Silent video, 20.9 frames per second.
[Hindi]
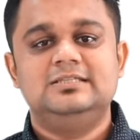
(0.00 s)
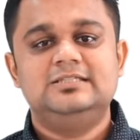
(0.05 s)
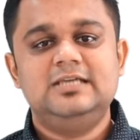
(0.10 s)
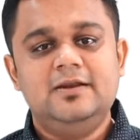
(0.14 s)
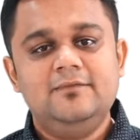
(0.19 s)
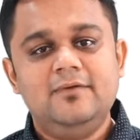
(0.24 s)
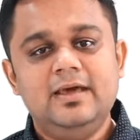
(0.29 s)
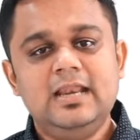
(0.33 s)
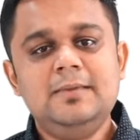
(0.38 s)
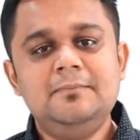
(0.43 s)

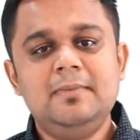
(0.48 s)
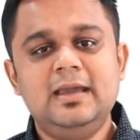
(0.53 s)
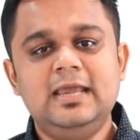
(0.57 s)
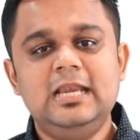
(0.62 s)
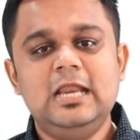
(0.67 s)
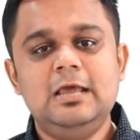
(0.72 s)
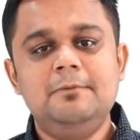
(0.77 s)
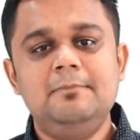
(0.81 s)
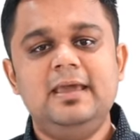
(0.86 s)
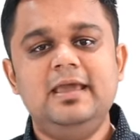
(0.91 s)
जनवरी
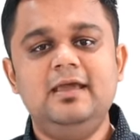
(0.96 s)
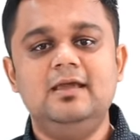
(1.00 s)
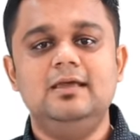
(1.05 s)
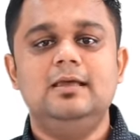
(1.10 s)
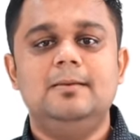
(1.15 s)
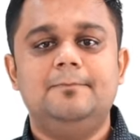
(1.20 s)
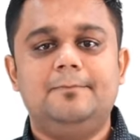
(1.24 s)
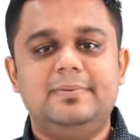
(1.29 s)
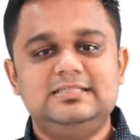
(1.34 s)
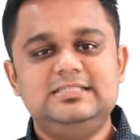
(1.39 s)
महीने
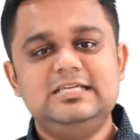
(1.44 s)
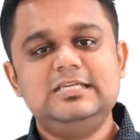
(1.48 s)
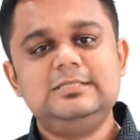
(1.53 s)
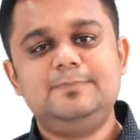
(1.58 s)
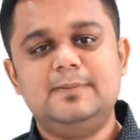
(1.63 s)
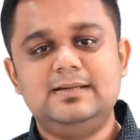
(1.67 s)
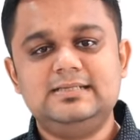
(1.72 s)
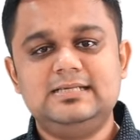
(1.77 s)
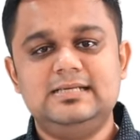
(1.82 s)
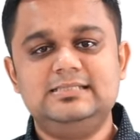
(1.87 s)
में 25
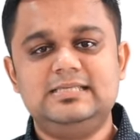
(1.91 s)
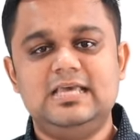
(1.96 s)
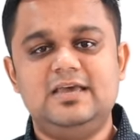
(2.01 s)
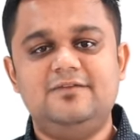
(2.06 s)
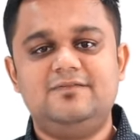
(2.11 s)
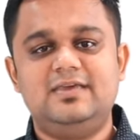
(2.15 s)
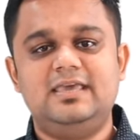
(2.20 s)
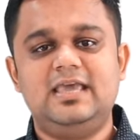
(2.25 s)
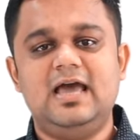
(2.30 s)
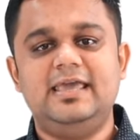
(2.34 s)
परसेंट
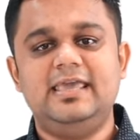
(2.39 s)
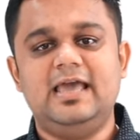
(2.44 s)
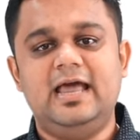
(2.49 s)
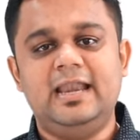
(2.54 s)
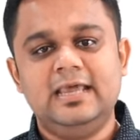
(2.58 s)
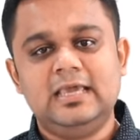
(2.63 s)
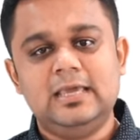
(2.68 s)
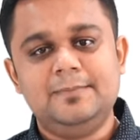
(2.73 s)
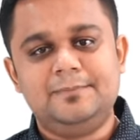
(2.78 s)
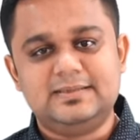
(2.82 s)
सेव किया
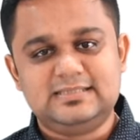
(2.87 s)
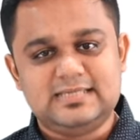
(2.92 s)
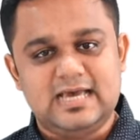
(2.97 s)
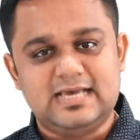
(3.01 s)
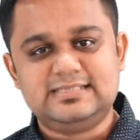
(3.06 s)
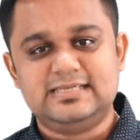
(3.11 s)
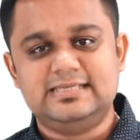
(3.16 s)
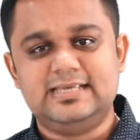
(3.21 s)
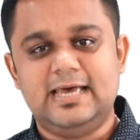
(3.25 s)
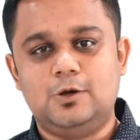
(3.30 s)
यानी कि
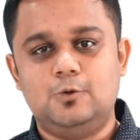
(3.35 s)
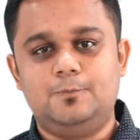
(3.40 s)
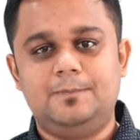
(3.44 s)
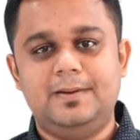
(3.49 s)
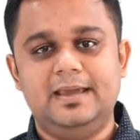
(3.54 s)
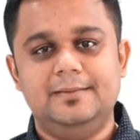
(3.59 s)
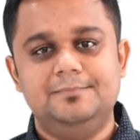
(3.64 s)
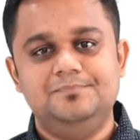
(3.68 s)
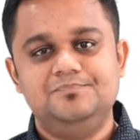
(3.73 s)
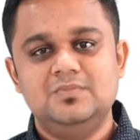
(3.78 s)
पचास हज़ार
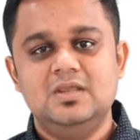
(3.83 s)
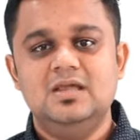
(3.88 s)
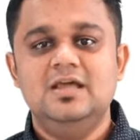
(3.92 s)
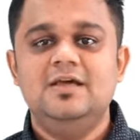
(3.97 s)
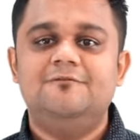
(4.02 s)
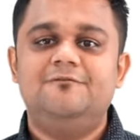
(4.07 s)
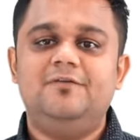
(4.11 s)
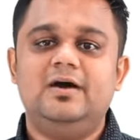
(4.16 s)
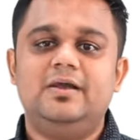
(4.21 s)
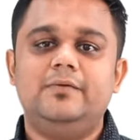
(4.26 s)
रुपये
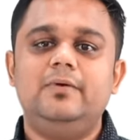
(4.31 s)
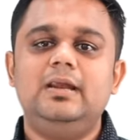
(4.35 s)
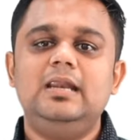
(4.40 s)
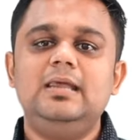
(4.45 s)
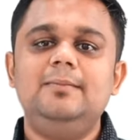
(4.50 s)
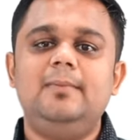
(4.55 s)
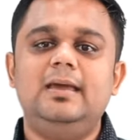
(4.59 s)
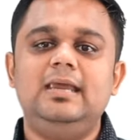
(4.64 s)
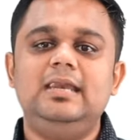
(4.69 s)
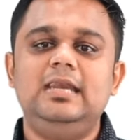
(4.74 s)

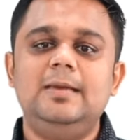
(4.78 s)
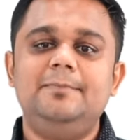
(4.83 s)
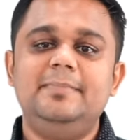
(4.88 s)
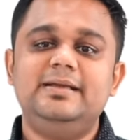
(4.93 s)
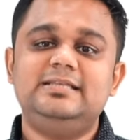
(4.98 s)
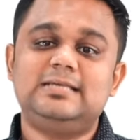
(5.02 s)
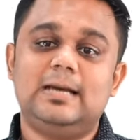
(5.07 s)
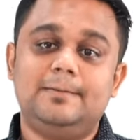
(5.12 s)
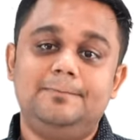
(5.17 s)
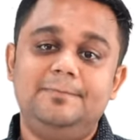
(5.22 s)
फरवरी महीने
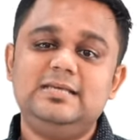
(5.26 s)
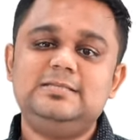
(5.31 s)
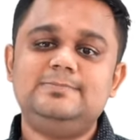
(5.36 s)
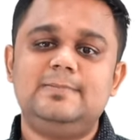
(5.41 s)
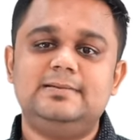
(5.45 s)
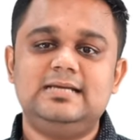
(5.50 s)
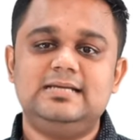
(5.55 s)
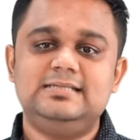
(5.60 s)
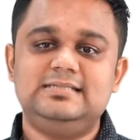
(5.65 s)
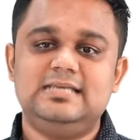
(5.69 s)
में 26
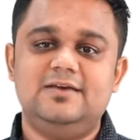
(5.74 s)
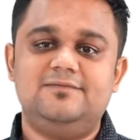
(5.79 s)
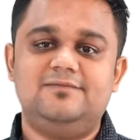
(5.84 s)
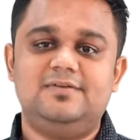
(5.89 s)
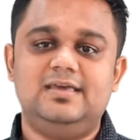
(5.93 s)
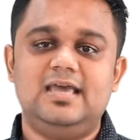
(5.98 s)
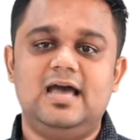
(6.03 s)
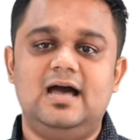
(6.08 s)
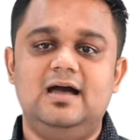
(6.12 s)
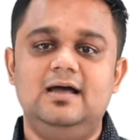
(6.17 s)
परसेंट सेव
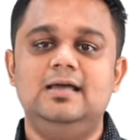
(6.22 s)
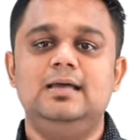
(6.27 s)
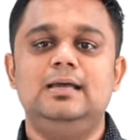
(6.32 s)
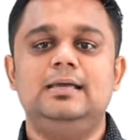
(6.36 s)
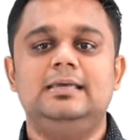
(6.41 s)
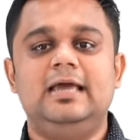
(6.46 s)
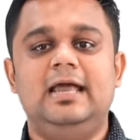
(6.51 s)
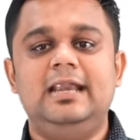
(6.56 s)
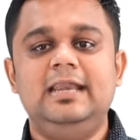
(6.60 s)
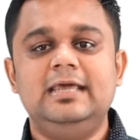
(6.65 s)
किया
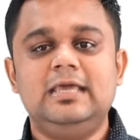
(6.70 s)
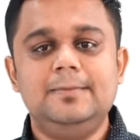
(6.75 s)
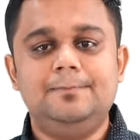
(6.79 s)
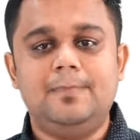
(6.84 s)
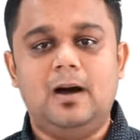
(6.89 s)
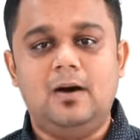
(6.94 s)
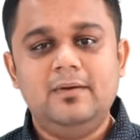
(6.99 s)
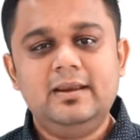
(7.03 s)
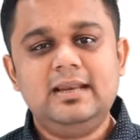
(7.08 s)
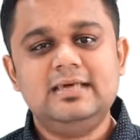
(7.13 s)
यानी कि
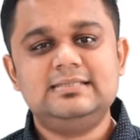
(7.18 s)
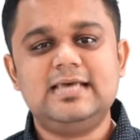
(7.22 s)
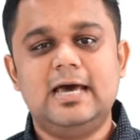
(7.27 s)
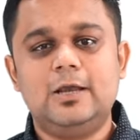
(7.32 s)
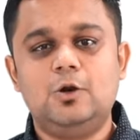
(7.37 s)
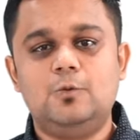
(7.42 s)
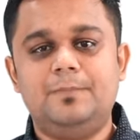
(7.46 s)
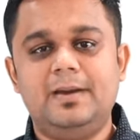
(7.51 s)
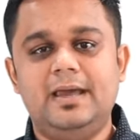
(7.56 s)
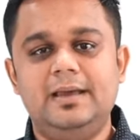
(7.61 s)
बावन
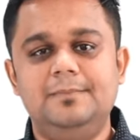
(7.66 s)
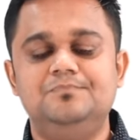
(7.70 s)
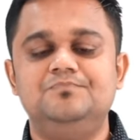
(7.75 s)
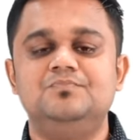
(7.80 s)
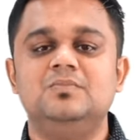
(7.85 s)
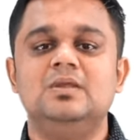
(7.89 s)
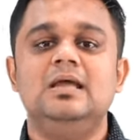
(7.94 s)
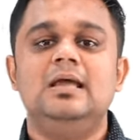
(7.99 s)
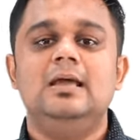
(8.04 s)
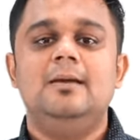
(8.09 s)
हज़ार रुपये
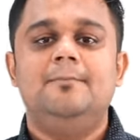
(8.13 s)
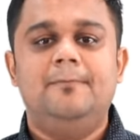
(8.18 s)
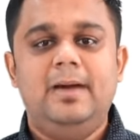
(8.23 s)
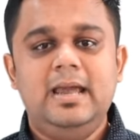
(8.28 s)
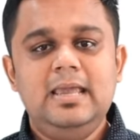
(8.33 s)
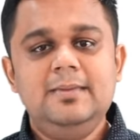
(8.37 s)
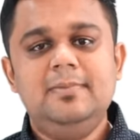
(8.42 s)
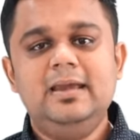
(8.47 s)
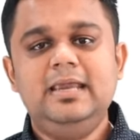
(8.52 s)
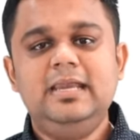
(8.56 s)

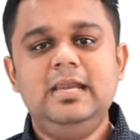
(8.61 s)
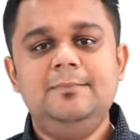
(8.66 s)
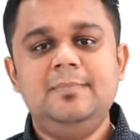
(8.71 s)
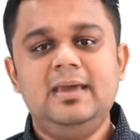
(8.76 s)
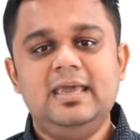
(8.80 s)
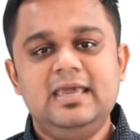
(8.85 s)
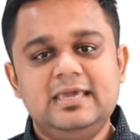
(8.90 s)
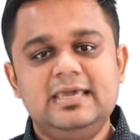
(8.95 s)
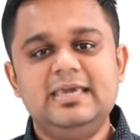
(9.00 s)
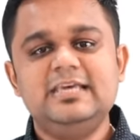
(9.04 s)
मई महीने
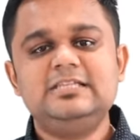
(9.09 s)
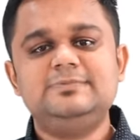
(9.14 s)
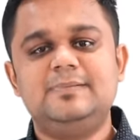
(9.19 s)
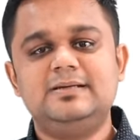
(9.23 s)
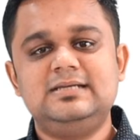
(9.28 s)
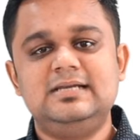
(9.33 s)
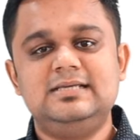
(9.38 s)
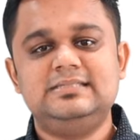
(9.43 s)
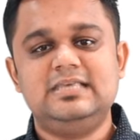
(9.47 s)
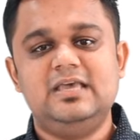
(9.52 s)
में 21
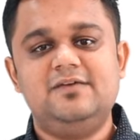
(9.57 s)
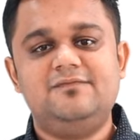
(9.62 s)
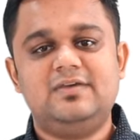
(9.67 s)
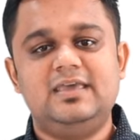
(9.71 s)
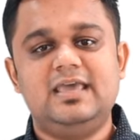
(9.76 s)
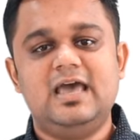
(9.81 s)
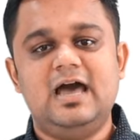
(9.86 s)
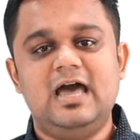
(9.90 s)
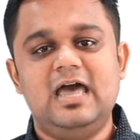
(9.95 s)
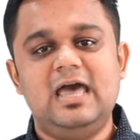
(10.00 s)
परसेंट सेव
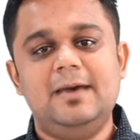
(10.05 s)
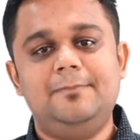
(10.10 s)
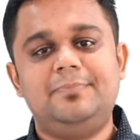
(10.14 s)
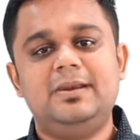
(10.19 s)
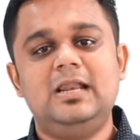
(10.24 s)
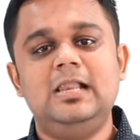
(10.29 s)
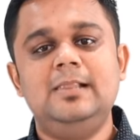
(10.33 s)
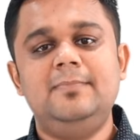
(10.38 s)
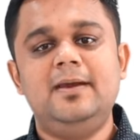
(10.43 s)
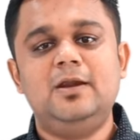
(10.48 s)
किया
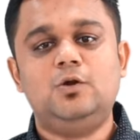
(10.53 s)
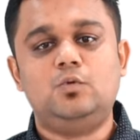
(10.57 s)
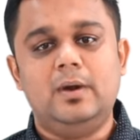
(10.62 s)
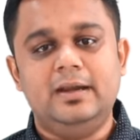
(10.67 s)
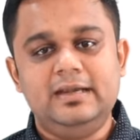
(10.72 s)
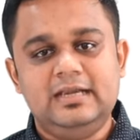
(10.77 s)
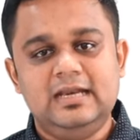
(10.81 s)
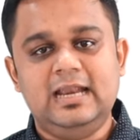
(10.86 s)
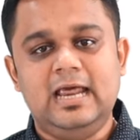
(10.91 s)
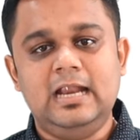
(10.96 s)
अप्रैल में
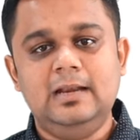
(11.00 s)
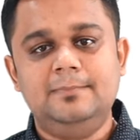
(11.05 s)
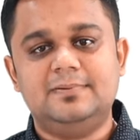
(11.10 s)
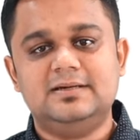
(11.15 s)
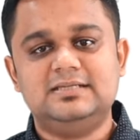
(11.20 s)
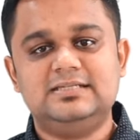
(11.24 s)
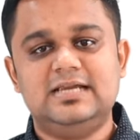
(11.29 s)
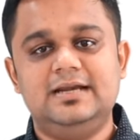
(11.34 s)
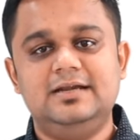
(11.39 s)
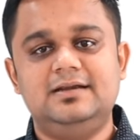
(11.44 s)
29
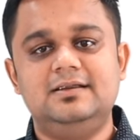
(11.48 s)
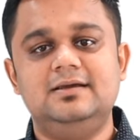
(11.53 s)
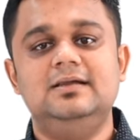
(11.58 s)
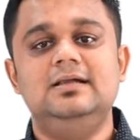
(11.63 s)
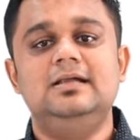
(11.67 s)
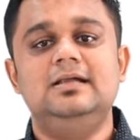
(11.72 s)
परसेंट